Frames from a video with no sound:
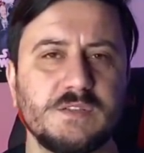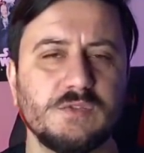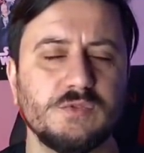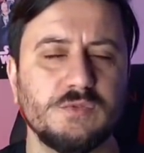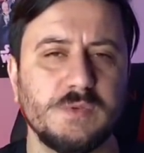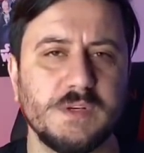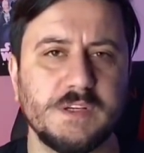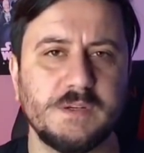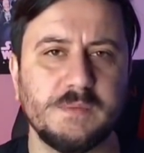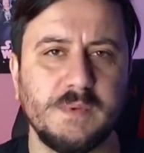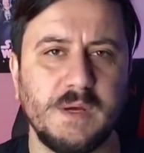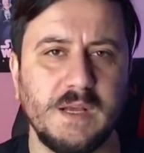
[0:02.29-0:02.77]

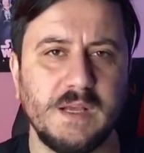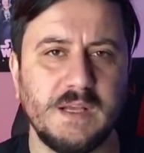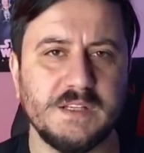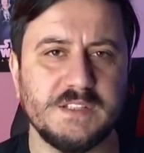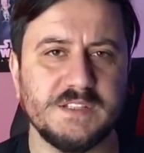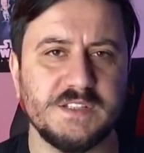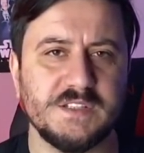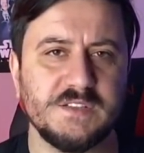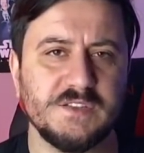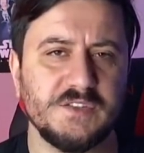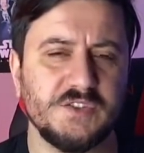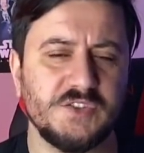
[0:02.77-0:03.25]
Umarım
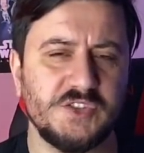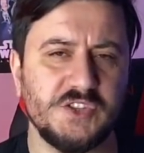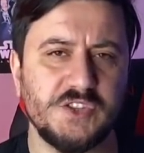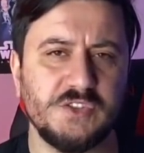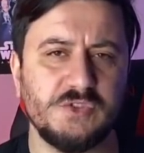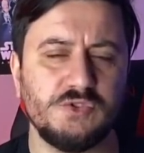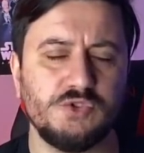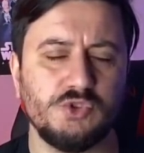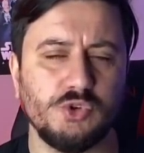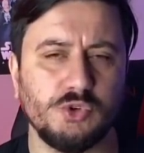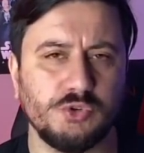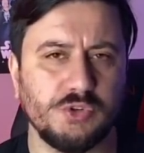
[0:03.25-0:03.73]
hayat sizin
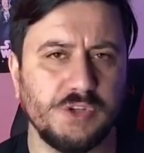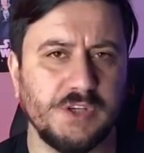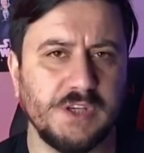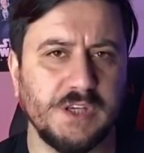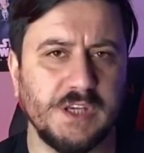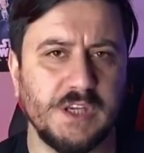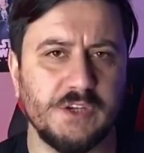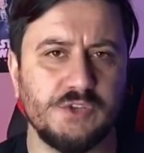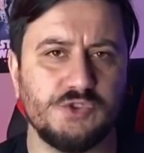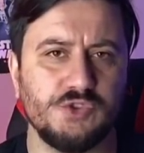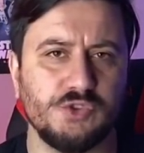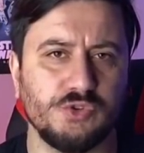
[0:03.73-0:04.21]
için çok iyi
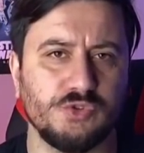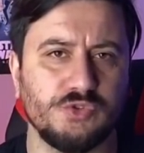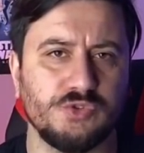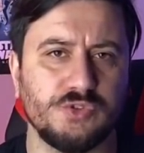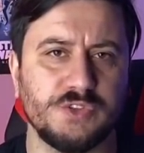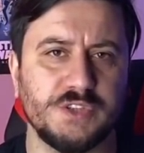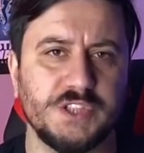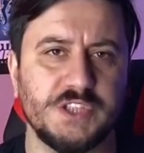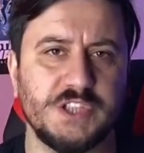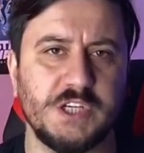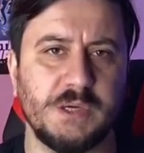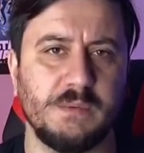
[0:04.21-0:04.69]

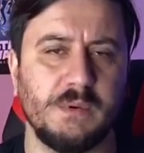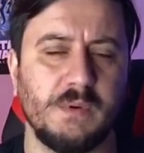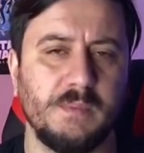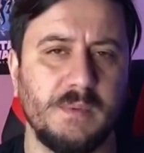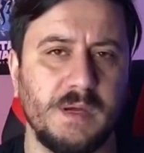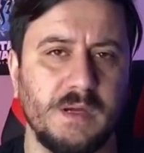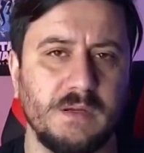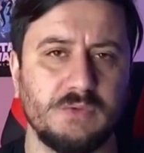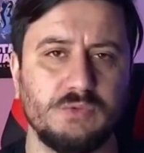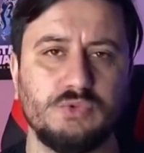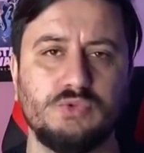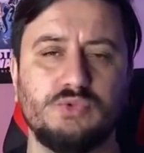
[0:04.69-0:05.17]
geçiyordur diyeceğim
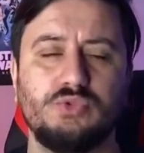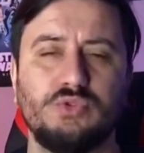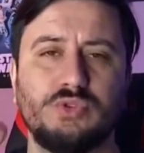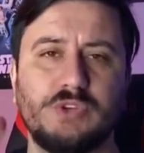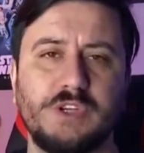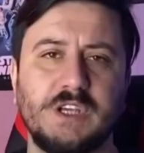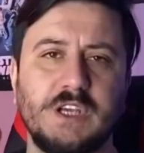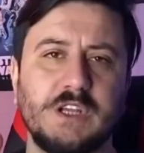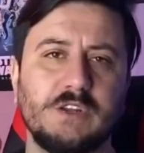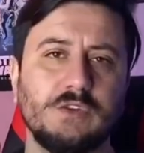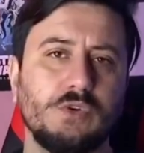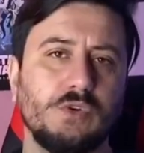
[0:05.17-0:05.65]
ama
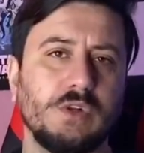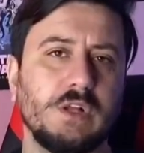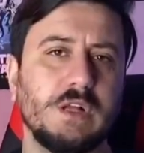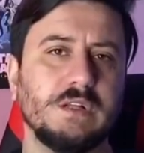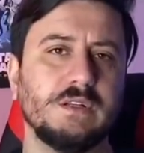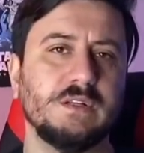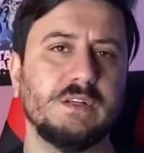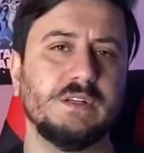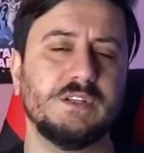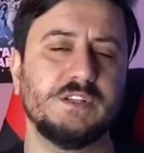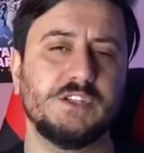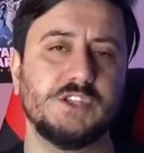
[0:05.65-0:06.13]
Türkiye'de
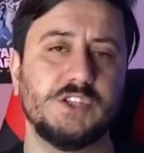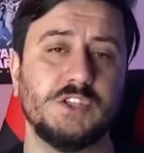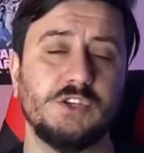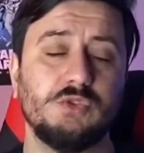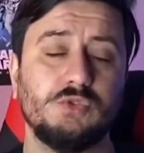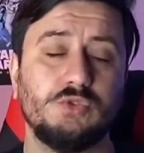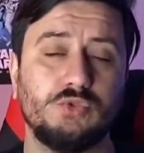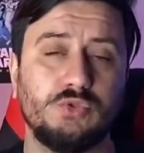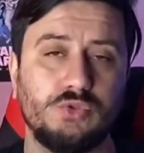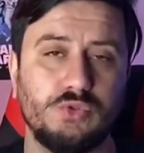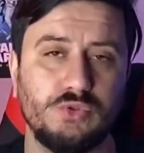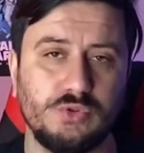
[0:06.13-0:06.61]
olanlar
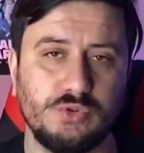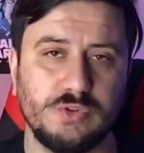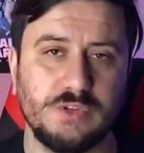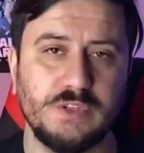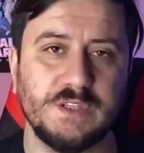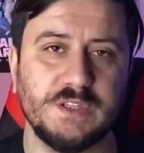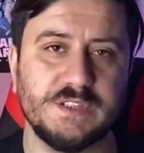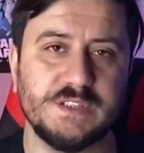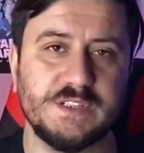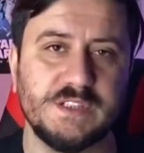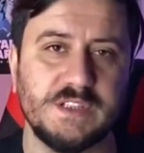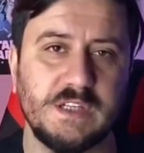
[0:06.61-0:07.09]
için Türk
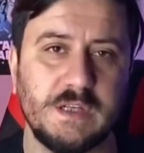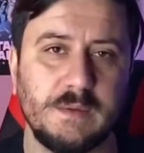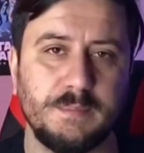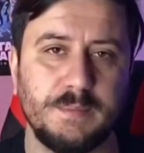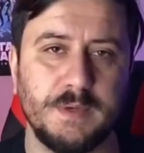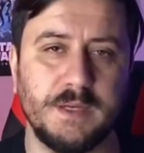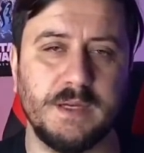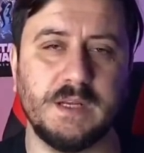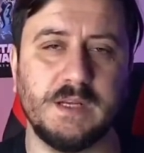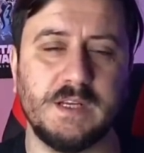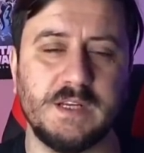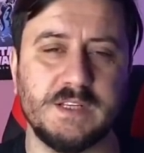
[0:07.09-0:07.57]
lirasıyla
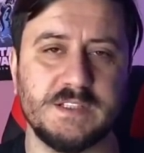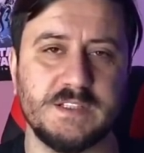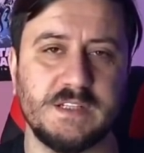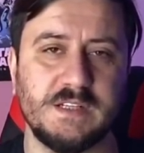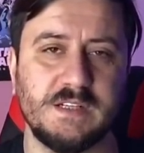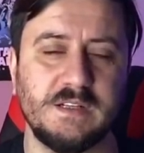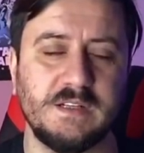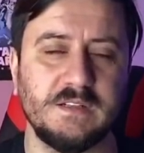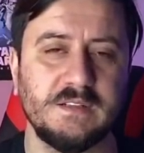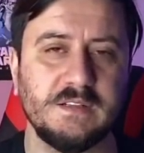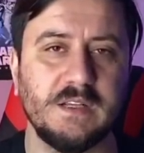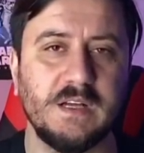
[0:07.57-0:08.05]
para
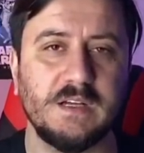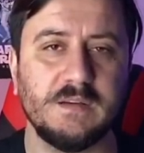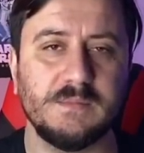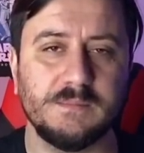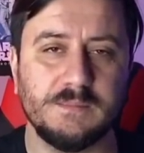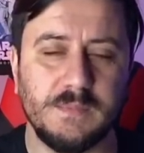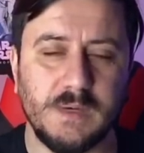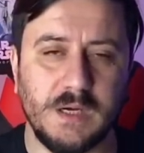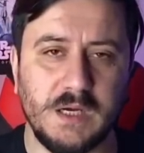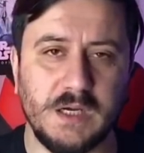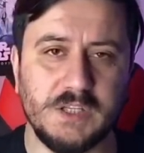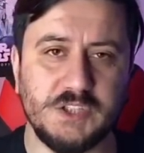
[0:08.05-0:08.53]
kazananlar,
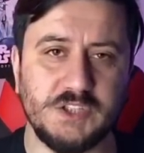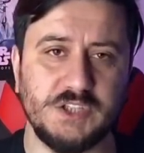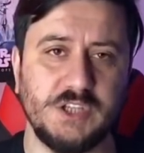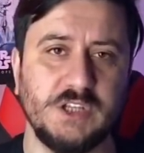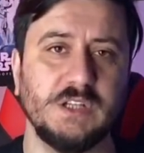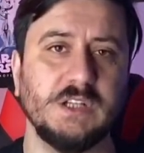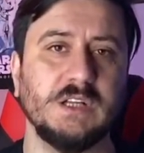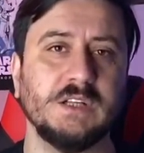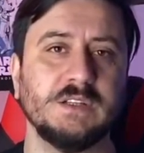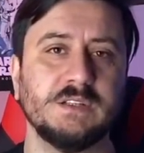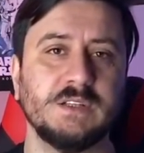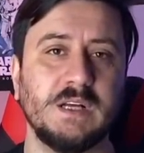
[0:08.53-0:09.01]
maaş
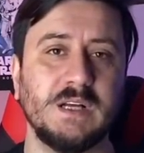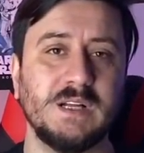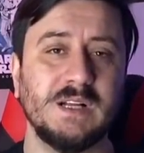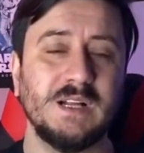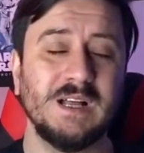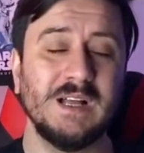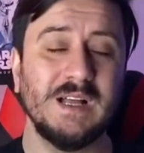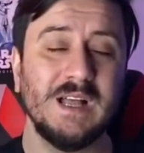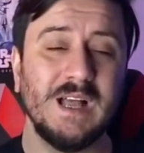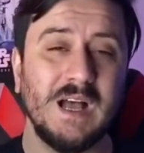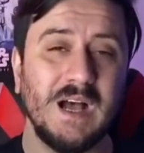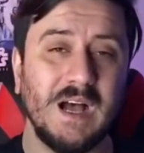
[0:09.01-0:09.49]
alanlar,
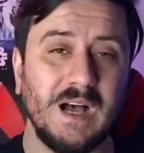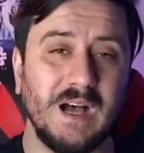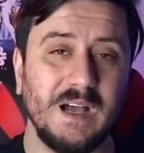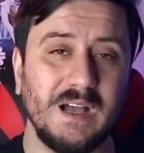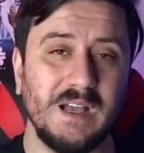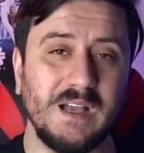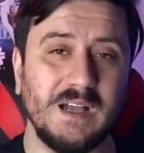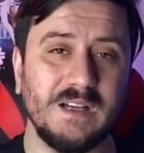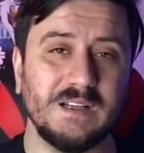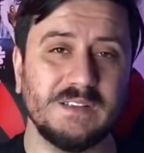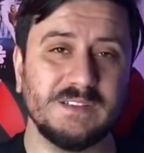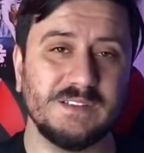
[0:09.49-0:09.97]

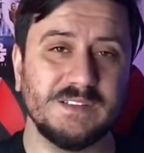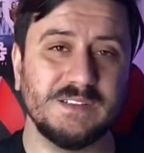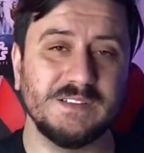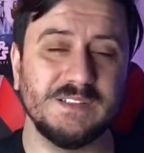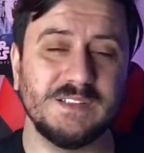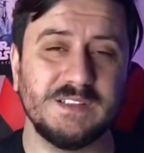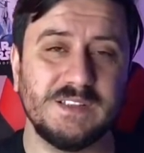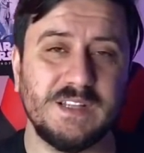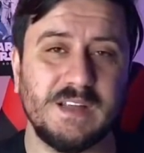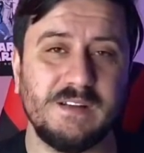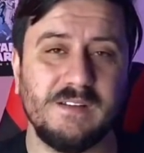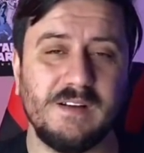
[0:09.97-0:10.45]

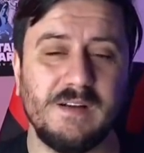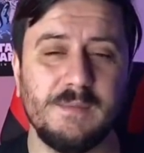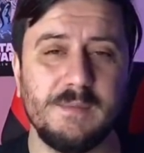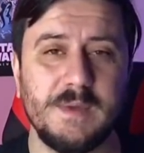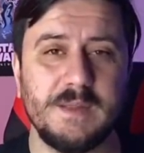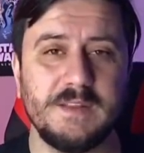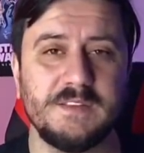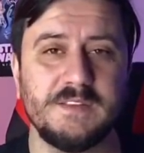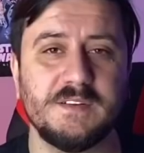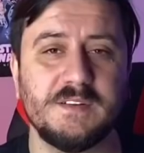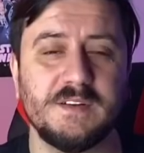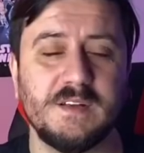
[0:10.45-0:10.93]
hayatını devam
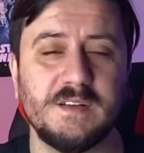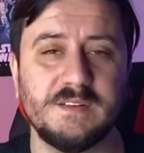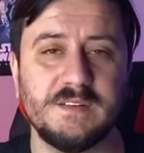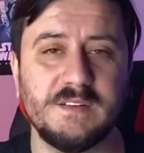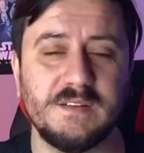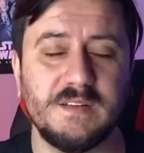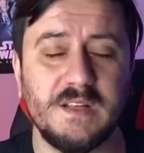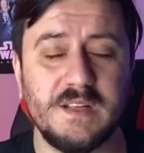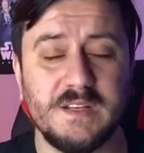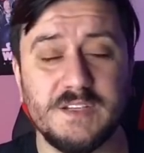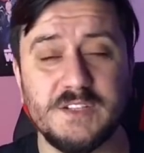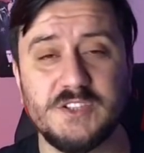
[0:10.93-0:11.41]

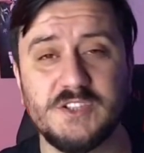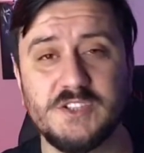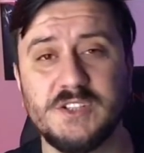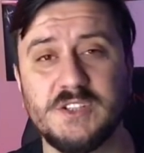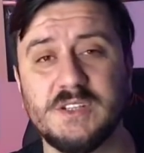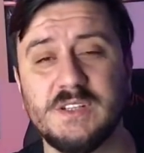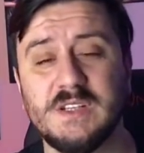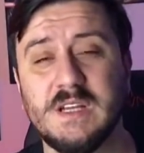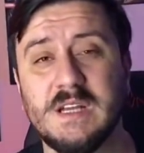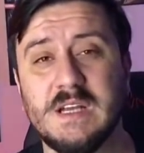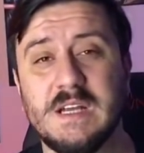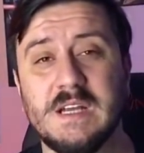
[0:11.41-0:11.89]
ettirenler
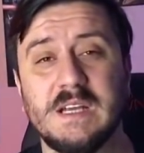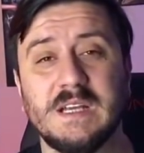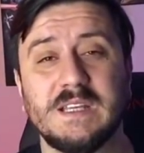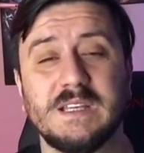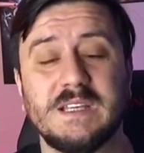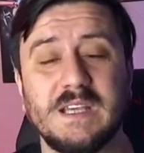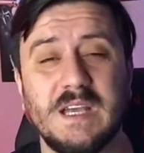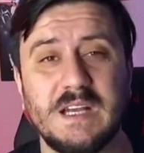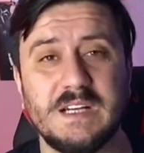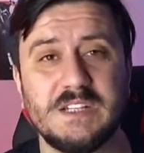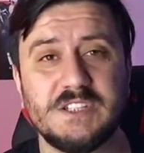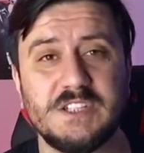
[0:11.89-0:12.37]
için
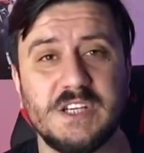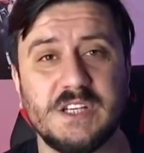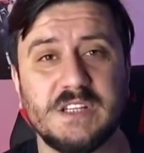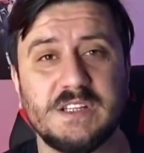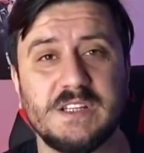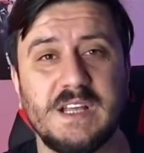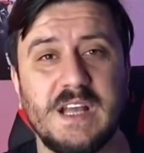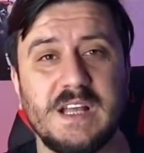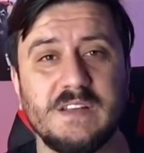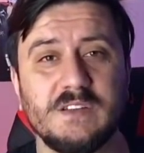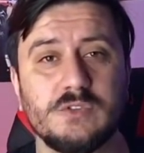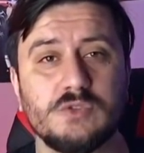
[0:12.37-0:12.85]

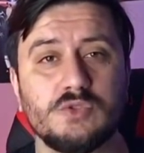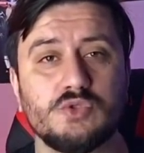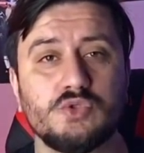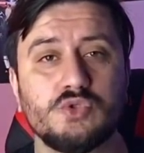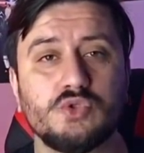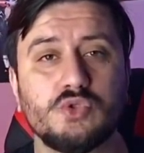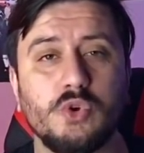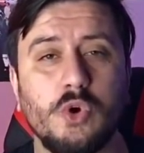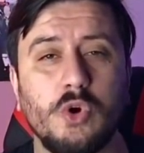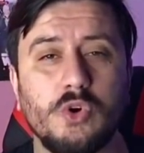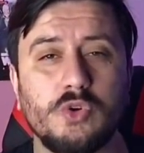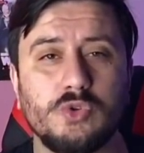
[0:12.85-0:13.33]
gerçekten
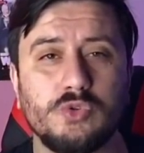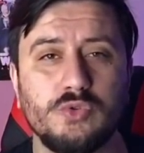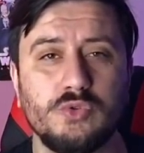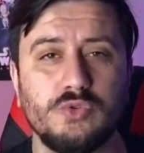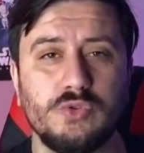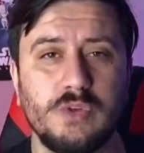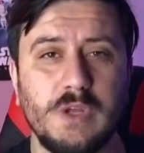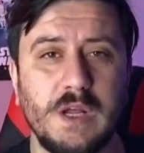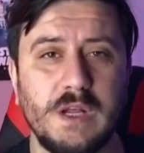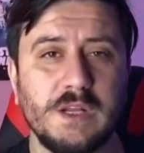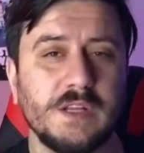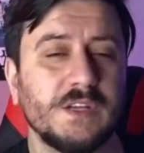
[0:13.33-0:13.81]
zor
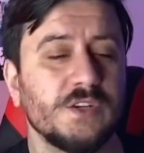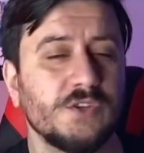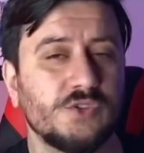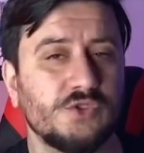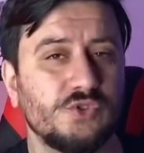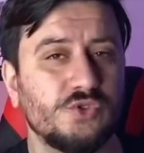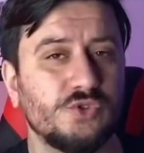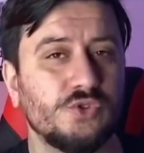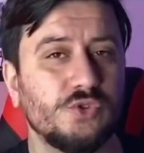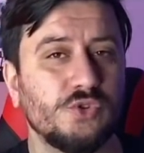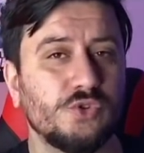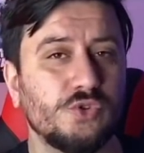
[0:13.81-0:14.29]
günler
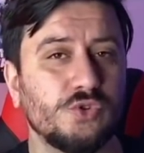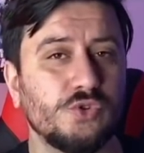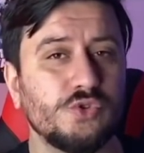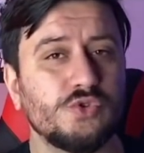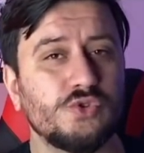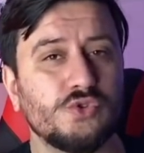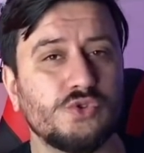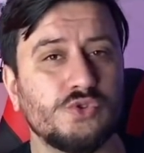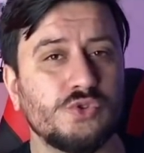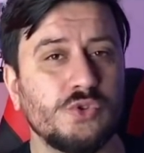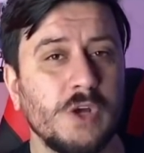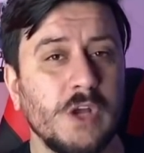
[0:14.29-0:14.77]

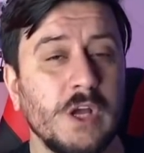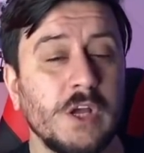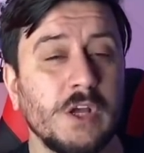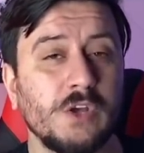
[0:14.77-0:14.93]
yaşıyoruz.